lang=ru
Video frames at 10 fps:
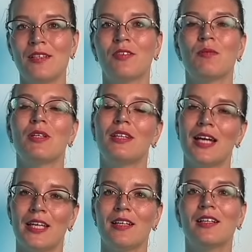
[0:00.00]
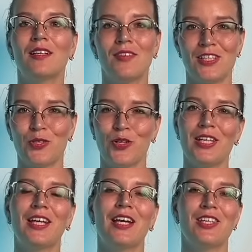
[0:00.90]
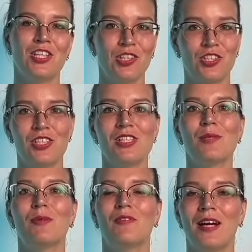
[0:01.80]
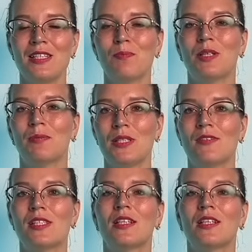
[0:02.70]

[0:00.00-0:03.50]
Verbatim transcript: в комментариях к видео и, конечно же, не забывайте подписываться